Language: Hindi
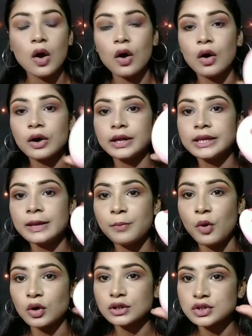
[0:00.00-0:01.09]
और ये
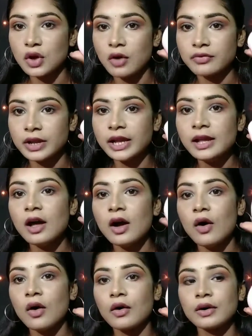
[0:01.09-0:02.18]
बहुत सॉफ्ट है
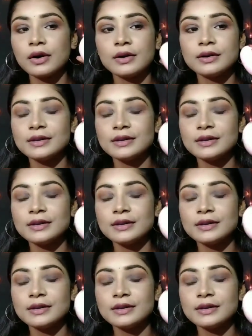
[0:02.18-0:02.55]
और